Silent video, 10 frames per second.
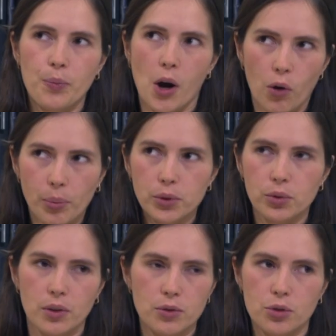По
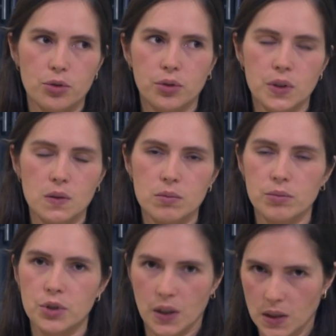опыту я вижу, что
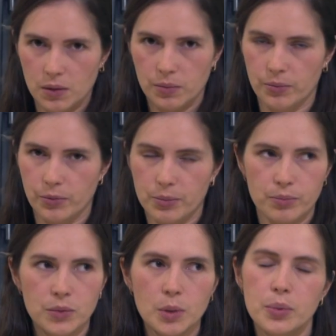это часто
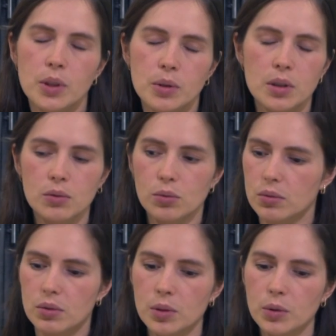не, не,
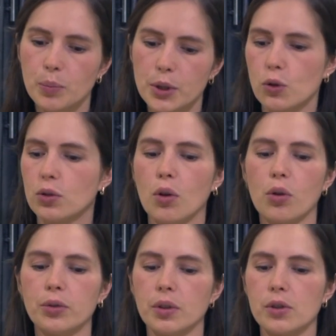ну, не, не происходит
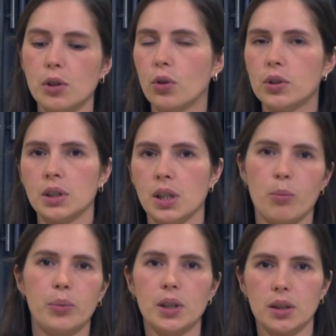какого-то взлета и
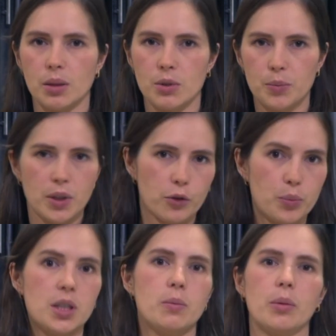трамплина там, с
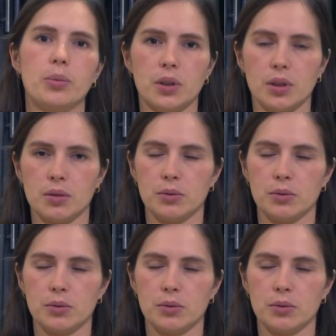первых пяти попыток.